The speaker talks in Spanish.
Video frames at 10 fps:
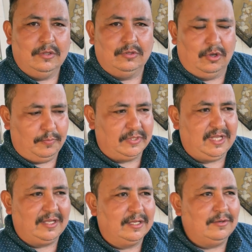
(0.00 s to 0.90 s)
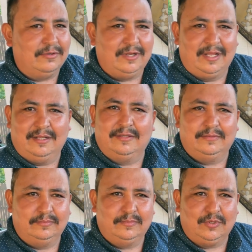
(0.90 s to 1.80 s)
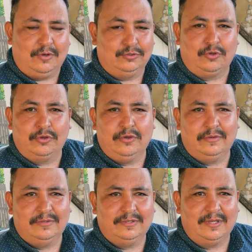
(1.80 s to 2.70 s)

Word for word: No, pues aquí con el con Toño,